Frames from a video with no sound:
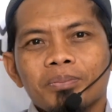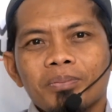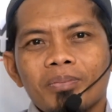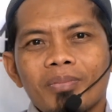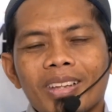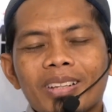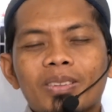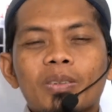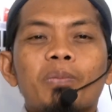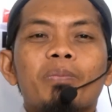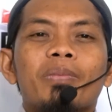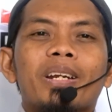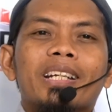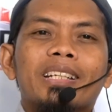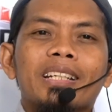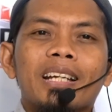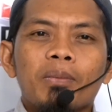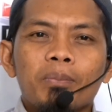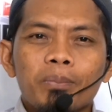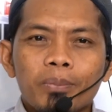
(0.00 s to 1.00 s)
Itu
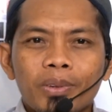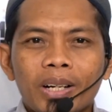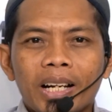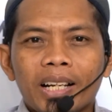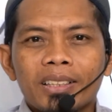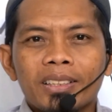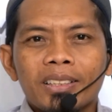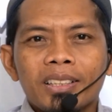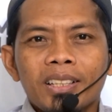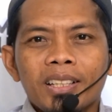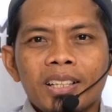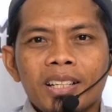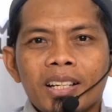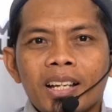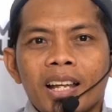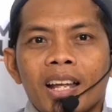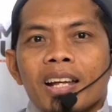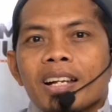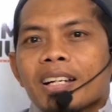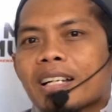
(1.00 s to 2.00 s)
mereka yang buat.
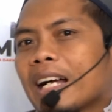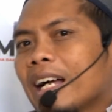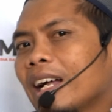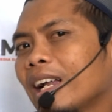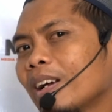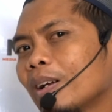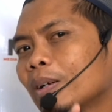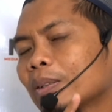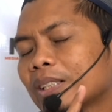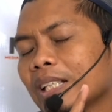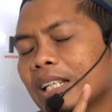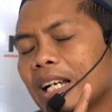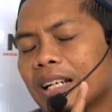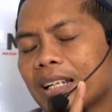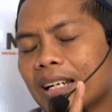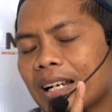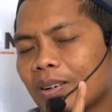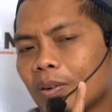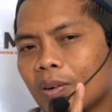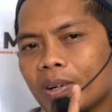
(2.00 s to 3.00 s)
Kalau tidak
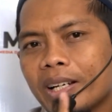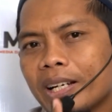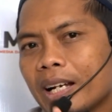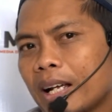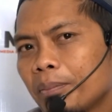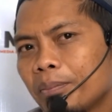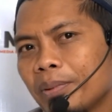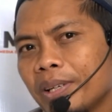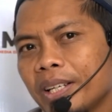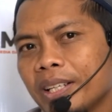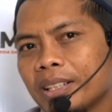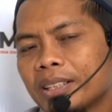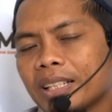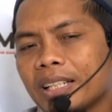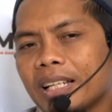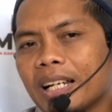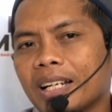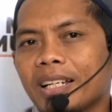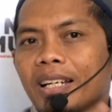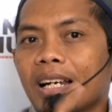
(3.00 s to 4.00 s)
dilakukan oleh Nabi,
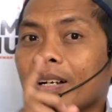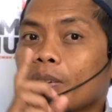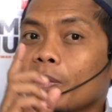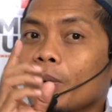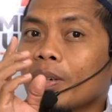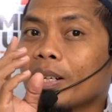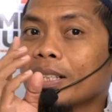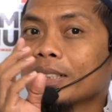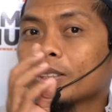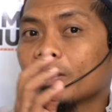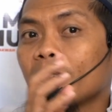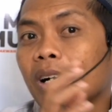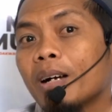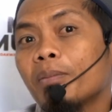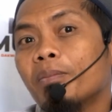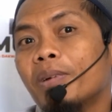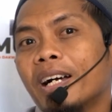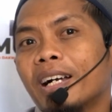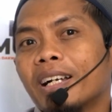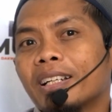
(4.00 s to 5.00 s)
tidak dilakukan oleh
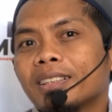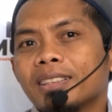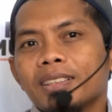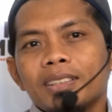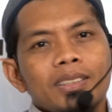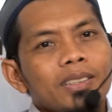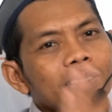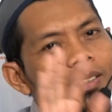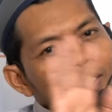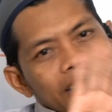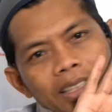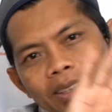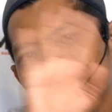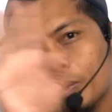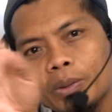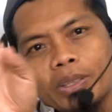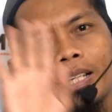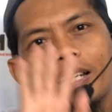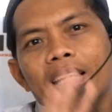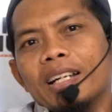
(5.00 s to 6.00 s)
sahabat,
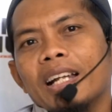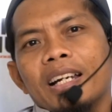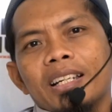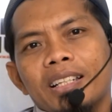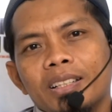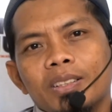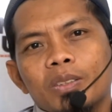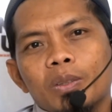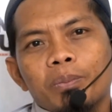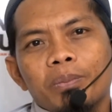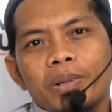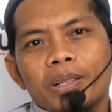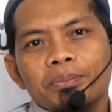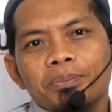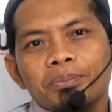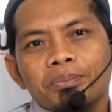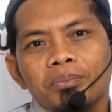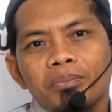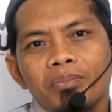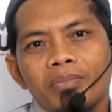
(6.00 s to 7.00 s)
itu tidak dalil itu Pak.
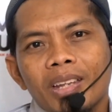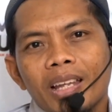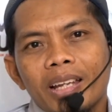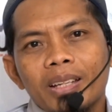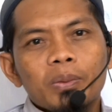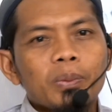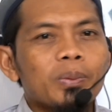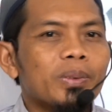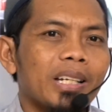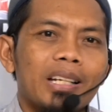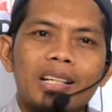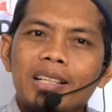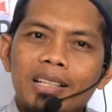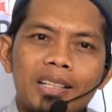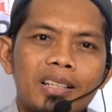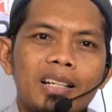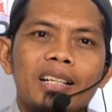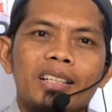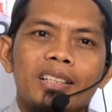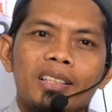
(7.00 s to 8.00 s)
Itu tidak ada
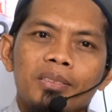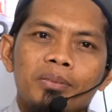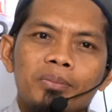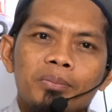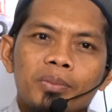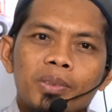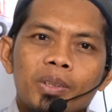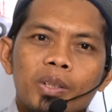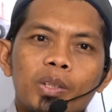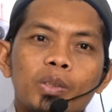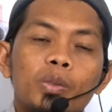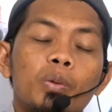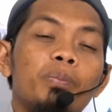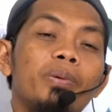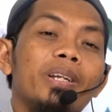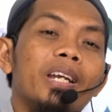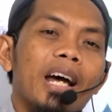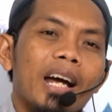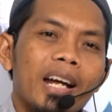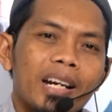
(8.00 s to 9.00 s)
dalil. Itu
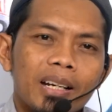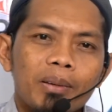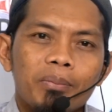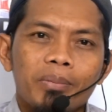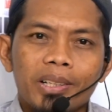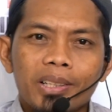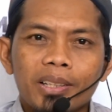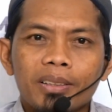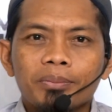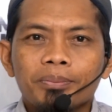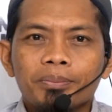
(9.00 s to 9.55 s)
bid'ah namanya.